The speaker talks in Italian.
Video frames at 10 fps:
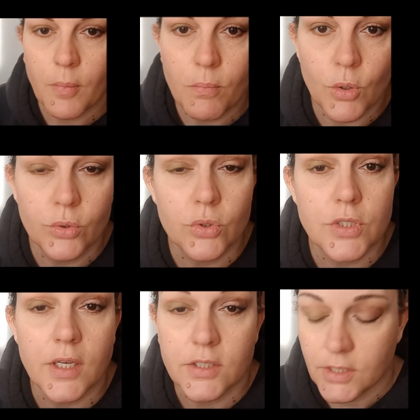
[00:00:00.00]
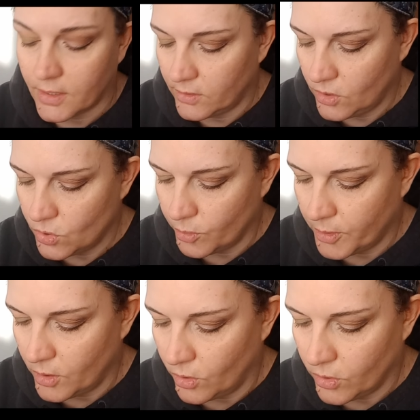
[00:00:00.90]
molto sgargianti sopra
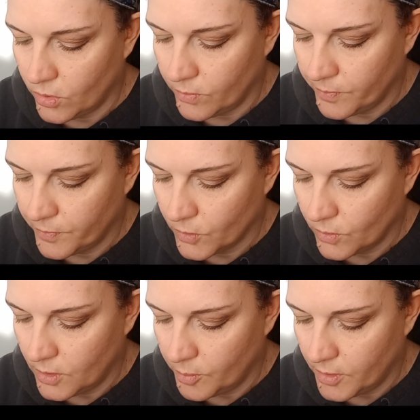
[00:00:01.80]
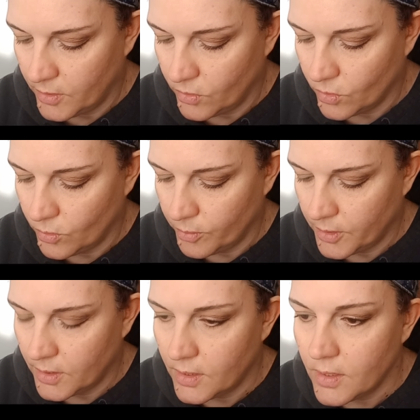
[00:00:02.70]
l'occhio. Li prelevo con un
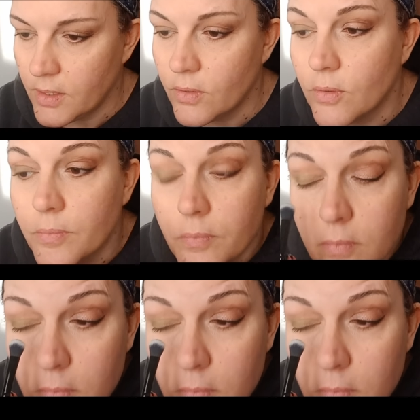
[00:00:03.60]
pennellino